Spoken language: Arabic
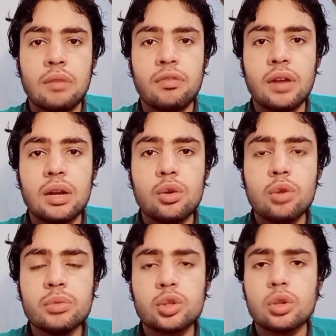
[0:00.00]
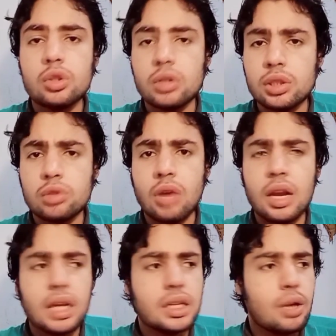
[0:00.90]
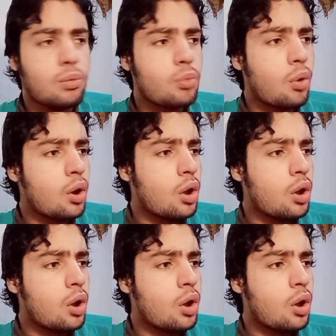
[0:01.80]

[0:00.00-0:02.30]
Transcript: فقال لهم انتوا جيتوا ناديتوا عليا